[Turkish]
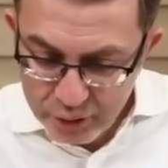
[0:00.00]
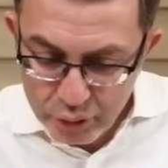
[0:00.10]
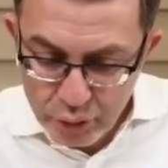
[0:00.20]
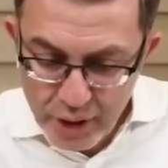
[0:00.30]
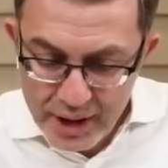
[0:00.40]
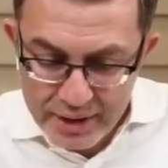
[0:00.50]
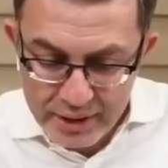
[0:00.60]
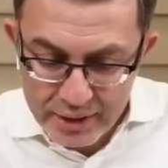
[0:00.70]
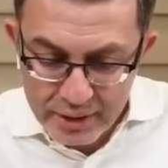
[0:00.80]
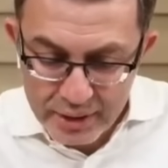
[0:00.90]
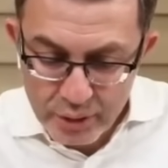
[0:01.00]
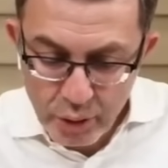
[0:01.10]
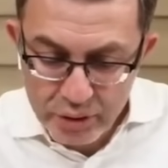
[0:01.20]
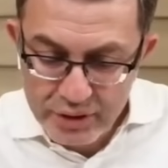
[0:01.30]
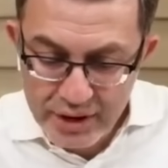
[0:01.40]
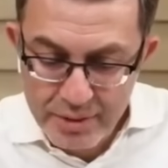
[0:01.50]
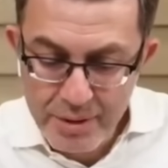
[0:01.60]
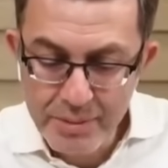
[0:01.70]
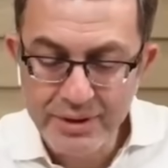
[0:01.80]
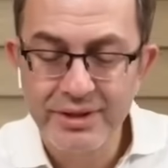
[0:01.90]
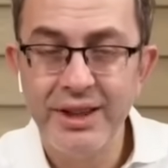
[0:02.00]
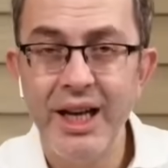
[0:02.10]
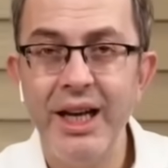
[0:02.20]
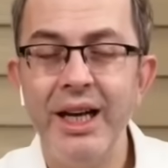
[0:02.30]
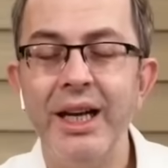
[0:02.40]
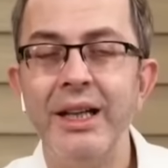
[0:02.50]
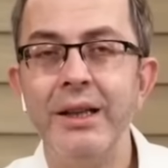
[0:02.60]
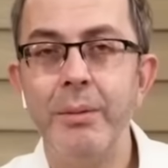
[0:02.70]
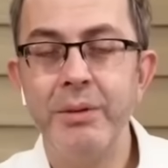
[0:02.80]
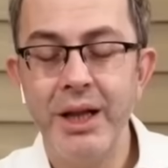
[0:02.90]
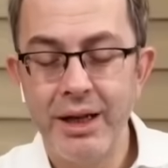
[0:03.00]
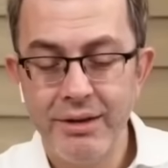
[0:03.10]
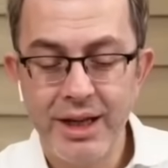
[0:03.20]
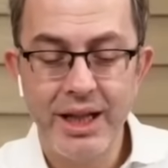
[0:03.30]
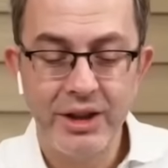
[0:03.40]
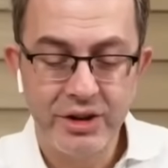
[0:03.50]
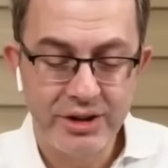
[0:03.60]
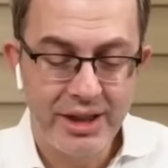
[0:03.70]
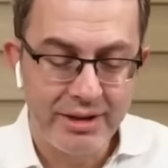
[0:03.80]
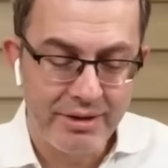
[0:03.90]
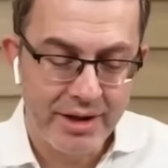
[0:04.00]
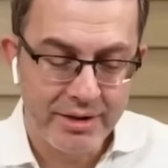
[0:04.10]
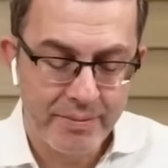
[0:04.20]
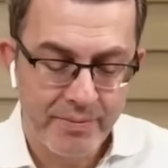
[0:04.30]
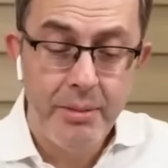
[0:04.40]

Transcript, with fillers: Soyer'in gösterilmemesine tepkiler var, eleştiriler var.